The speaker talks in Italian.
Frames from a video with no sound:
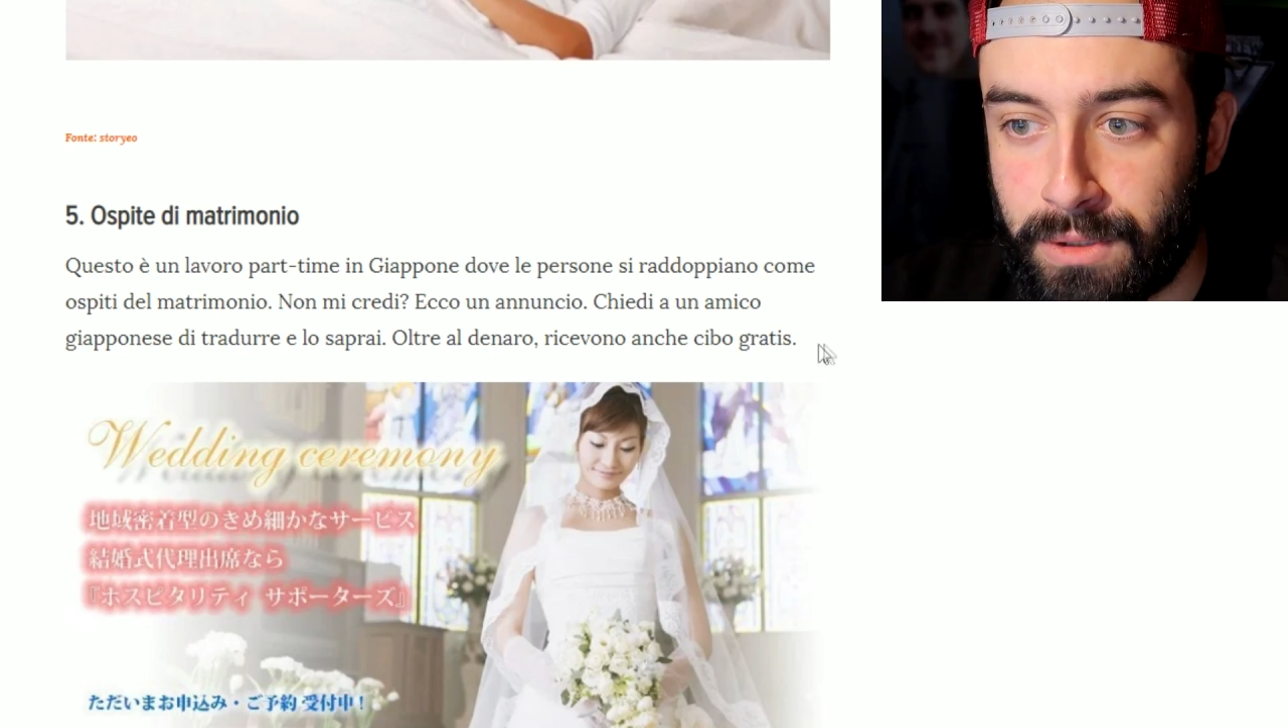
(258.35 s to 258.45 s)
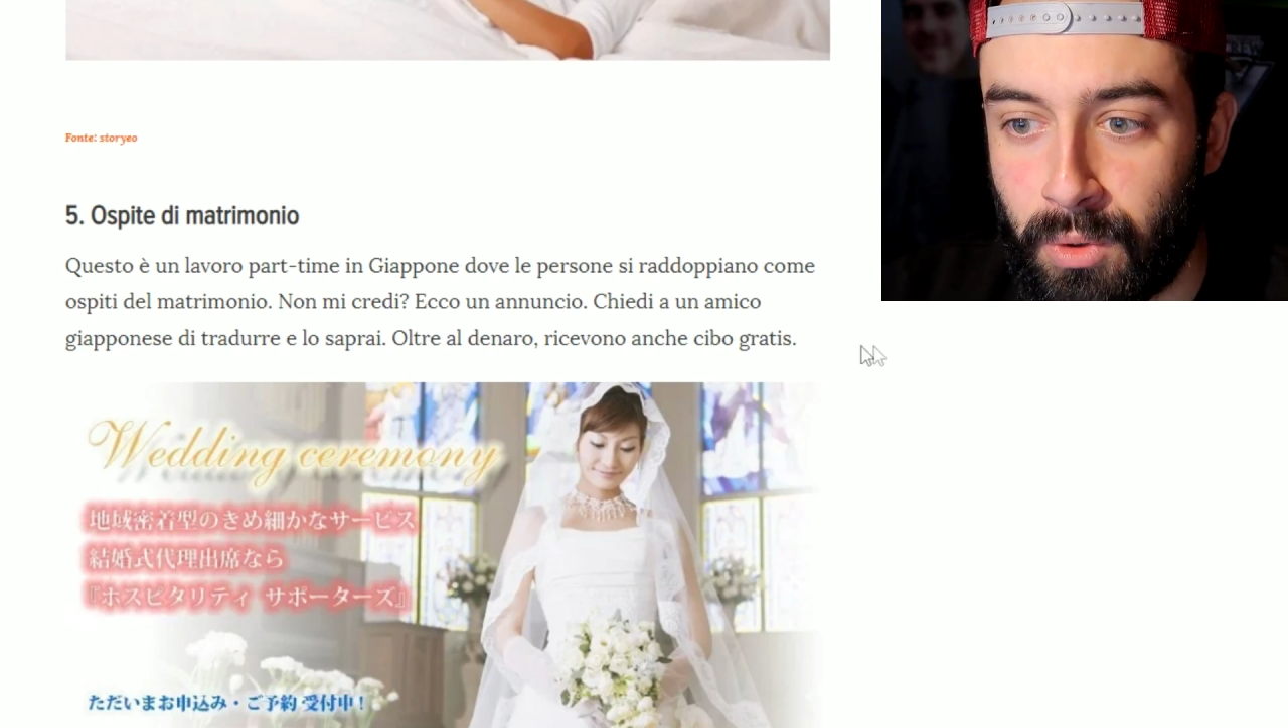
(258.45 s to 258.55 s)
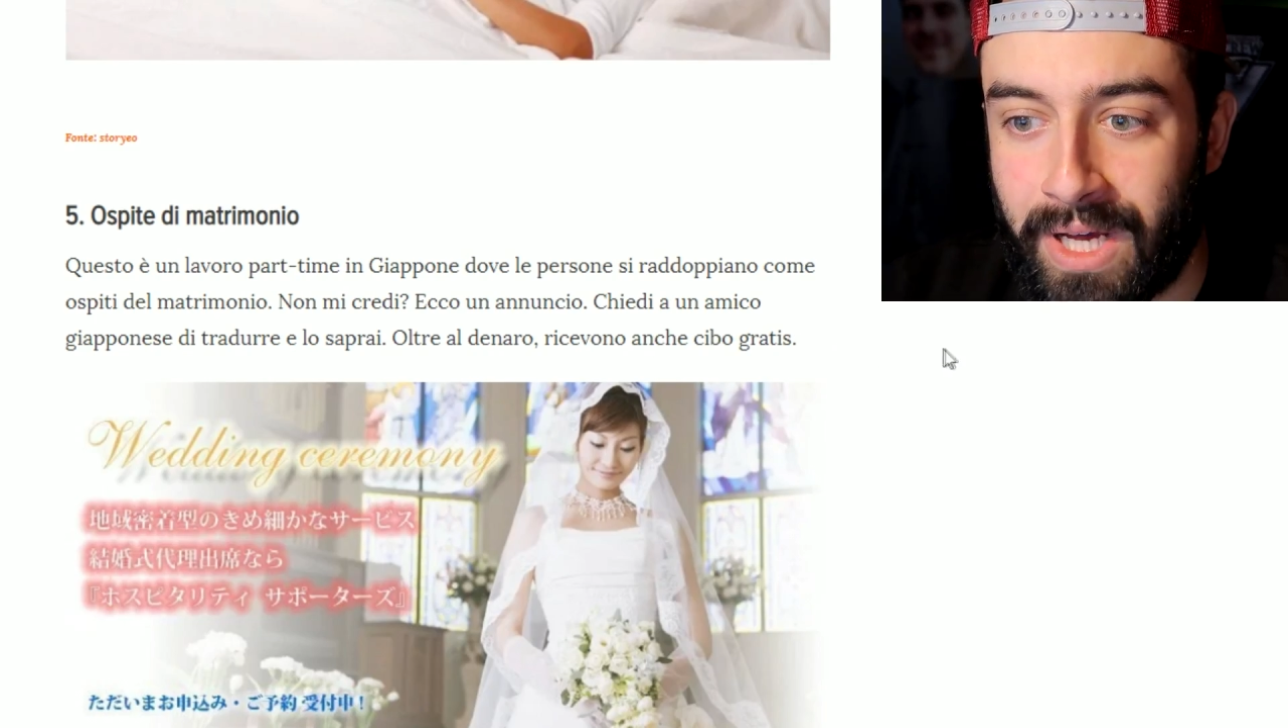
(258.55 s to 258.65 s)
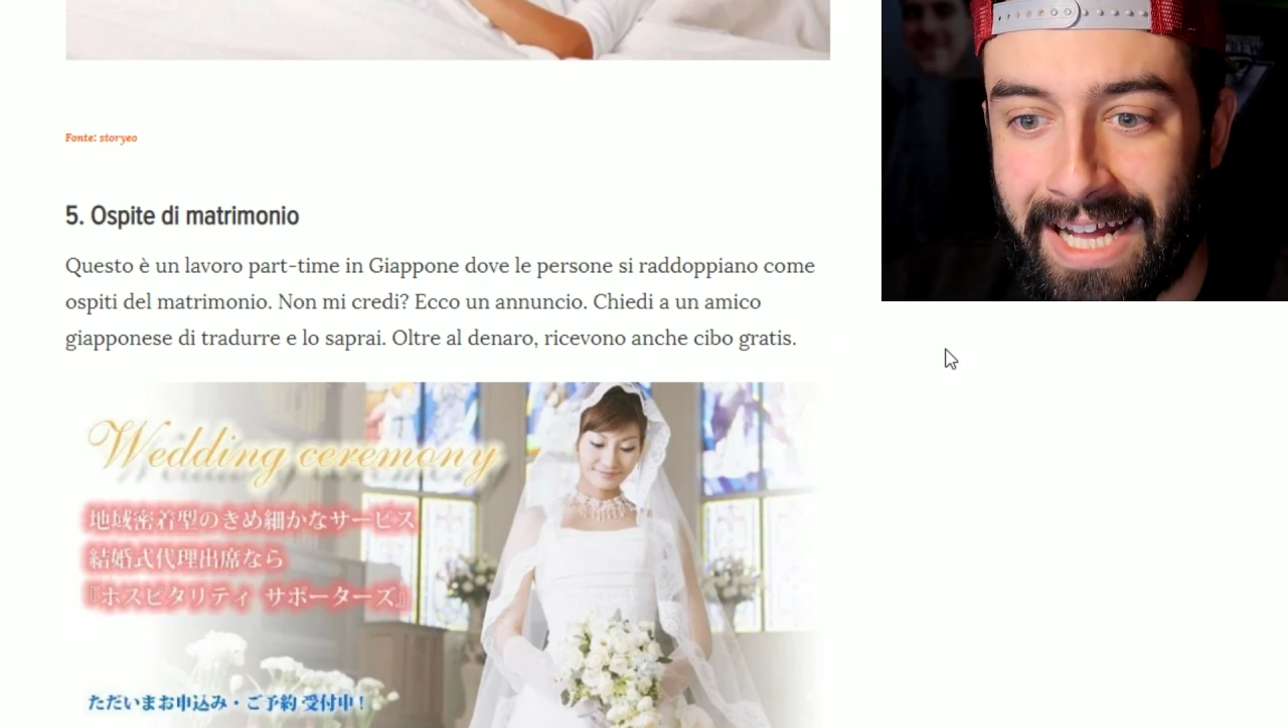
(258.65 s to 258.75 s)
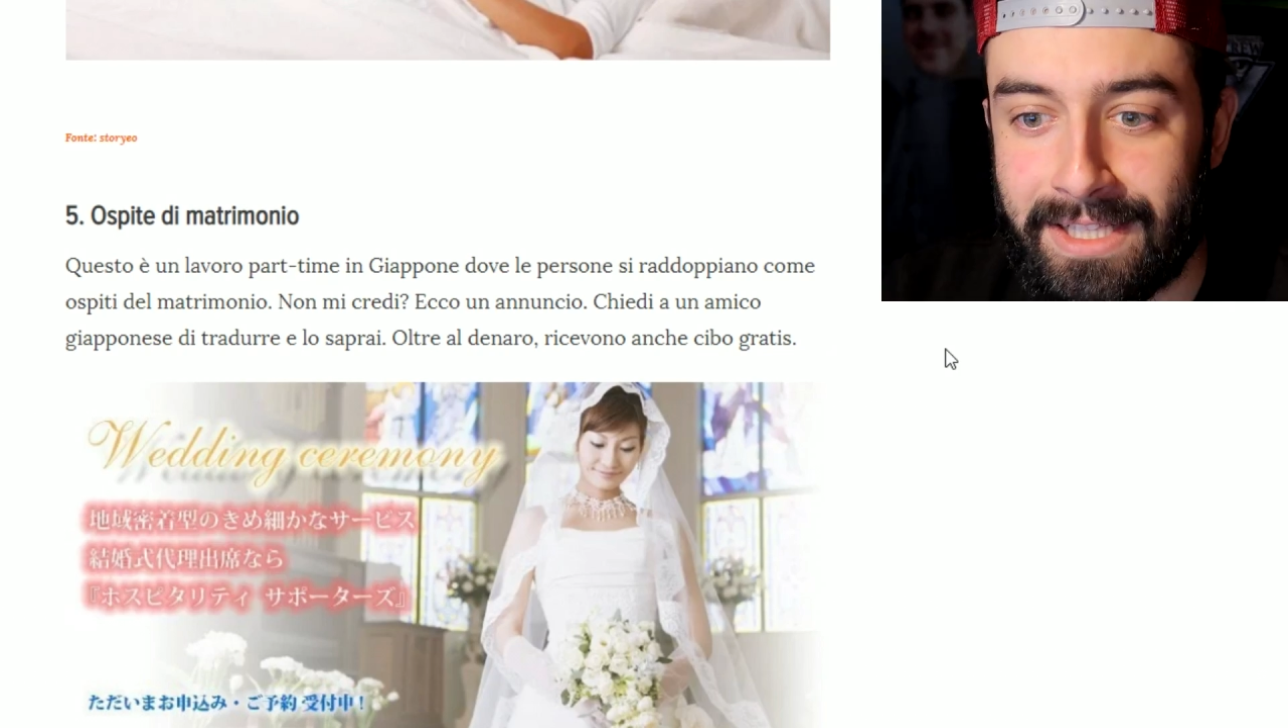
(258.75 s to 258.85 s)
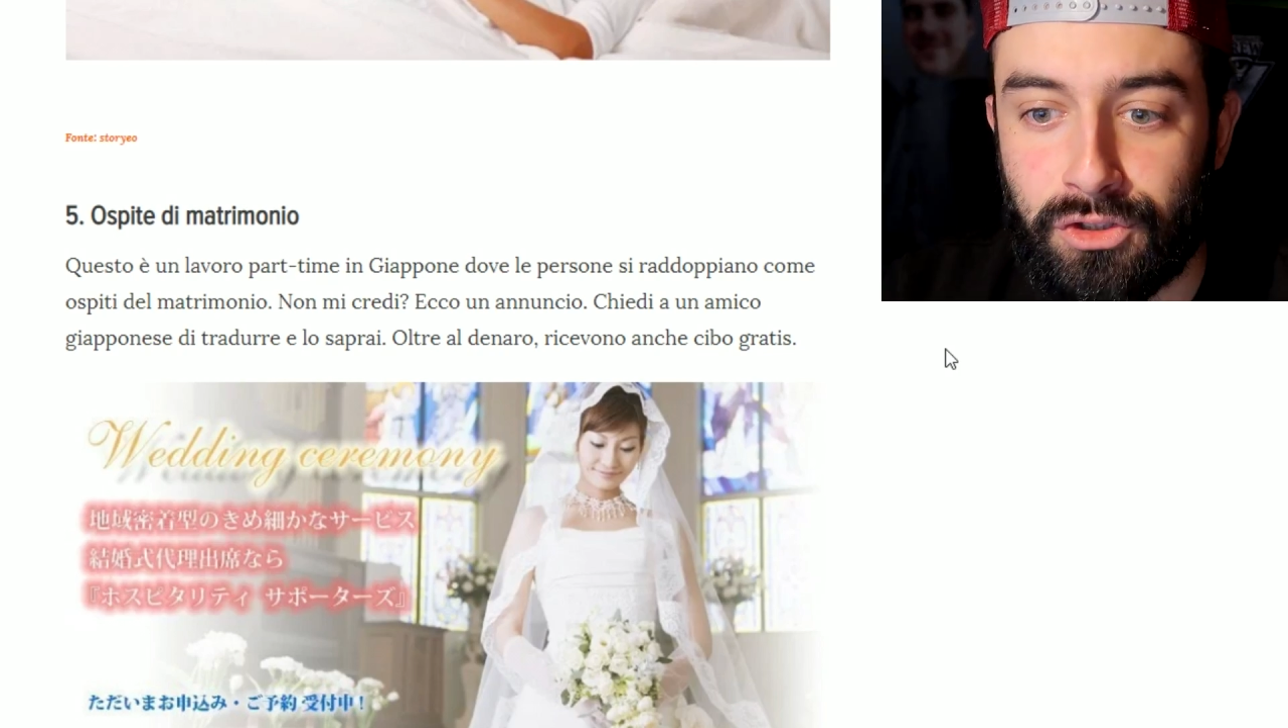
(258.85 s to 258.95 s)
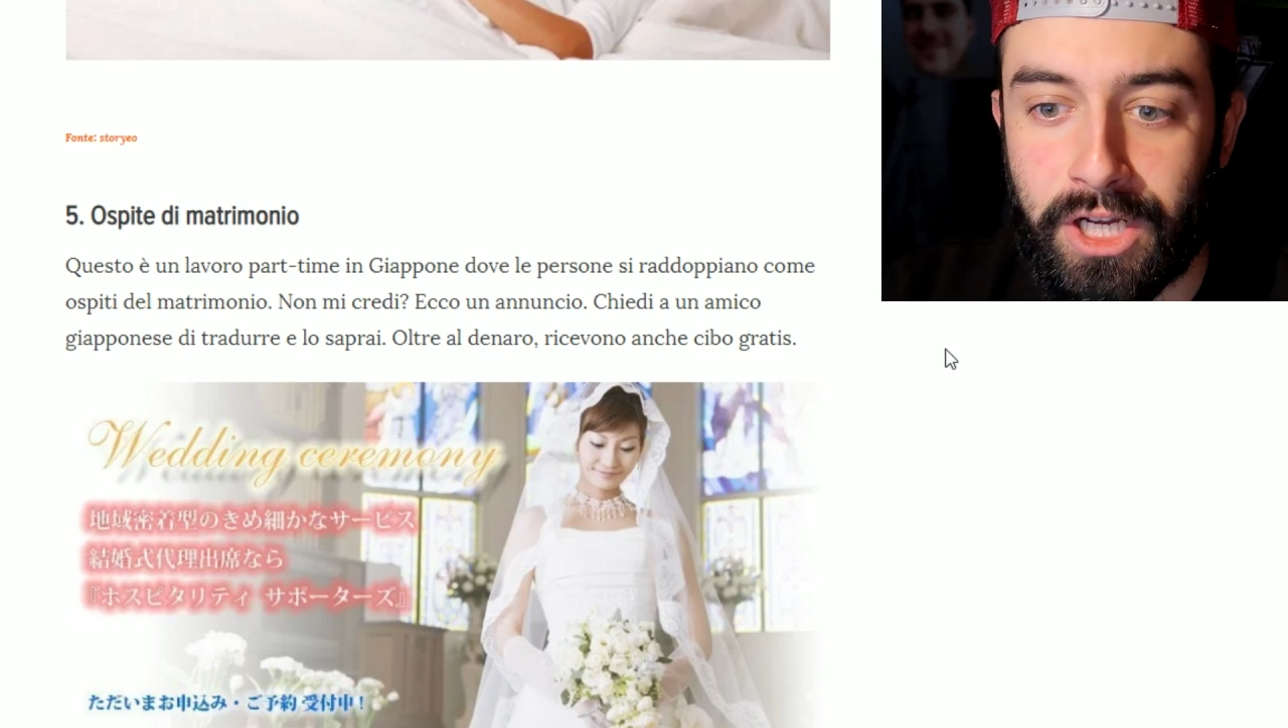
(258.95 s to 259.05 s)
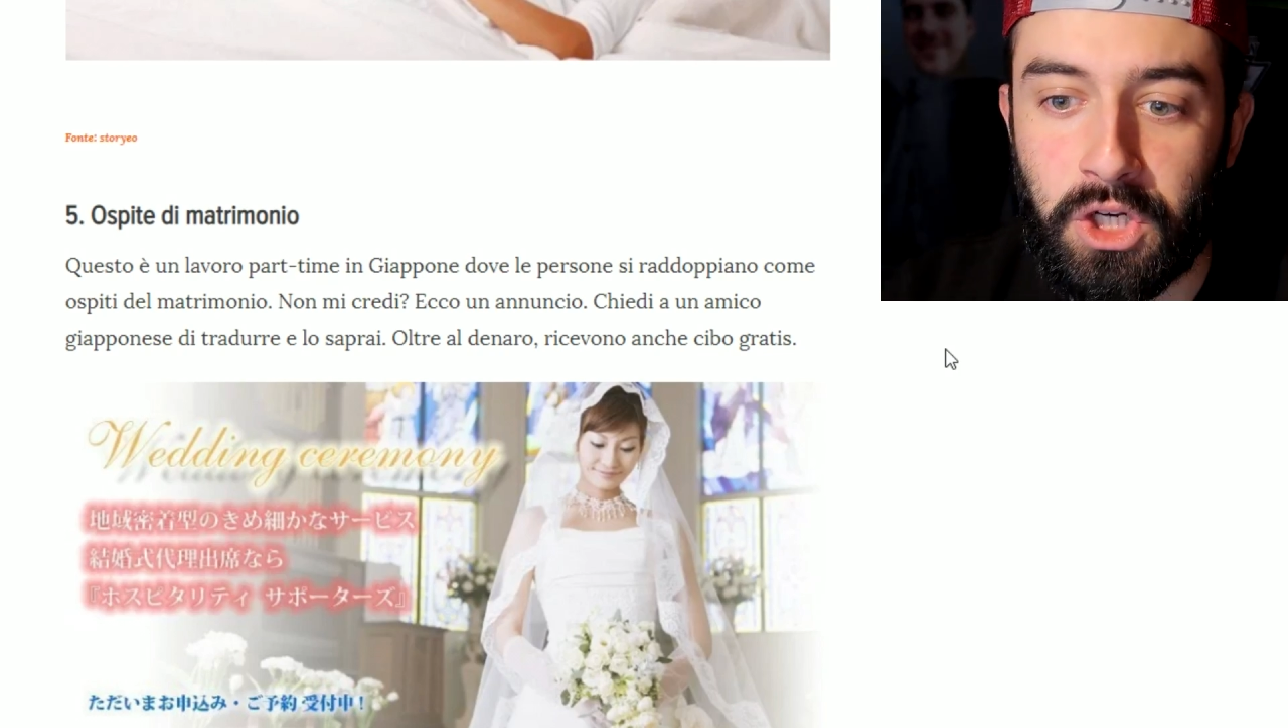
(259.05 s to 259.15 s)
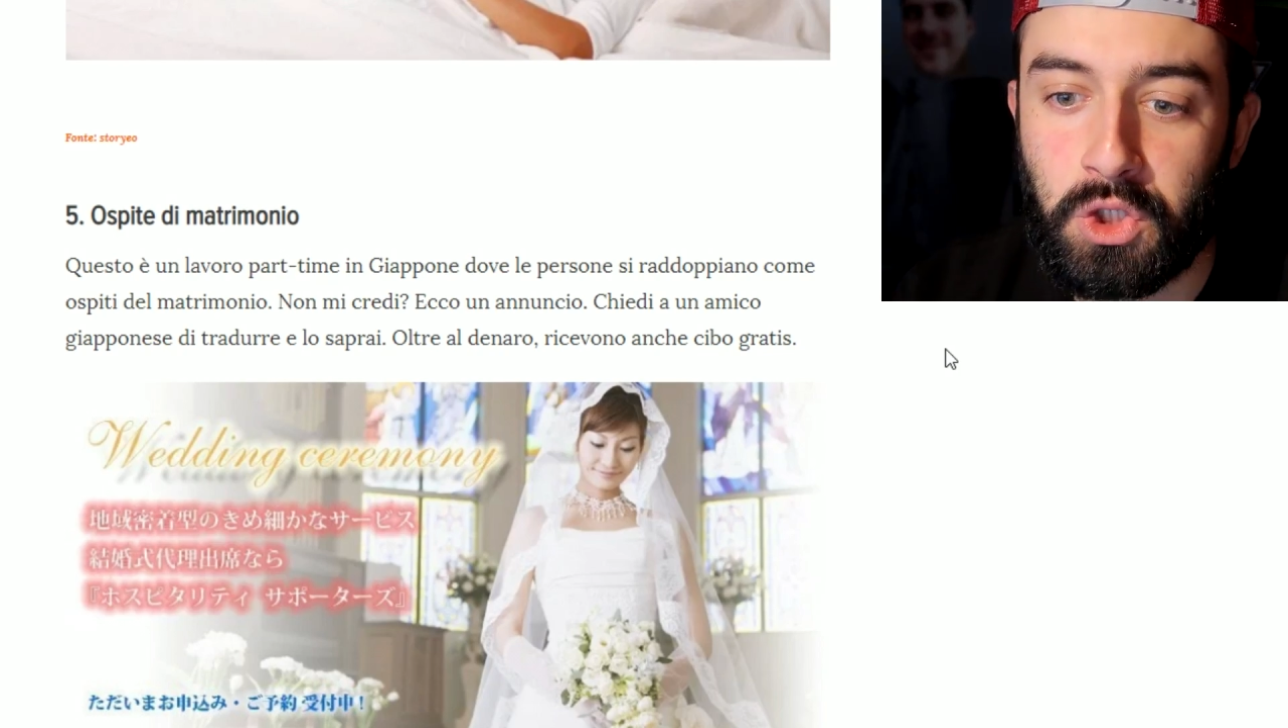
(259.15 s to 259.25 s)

cibo gratis Cioè